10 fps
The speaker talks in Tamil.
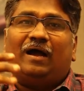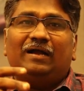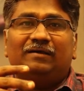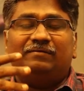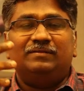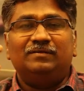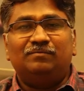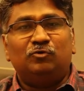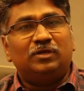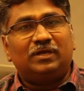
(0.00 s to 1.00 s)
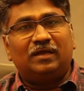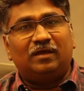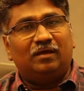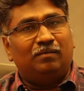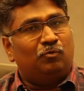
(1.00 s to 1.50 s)
அங்கே வந்து முழுக்க
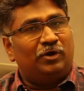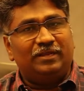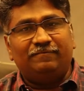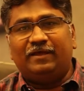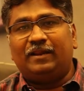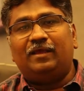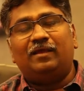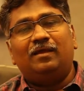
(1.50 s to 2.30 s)
மொழி வேறு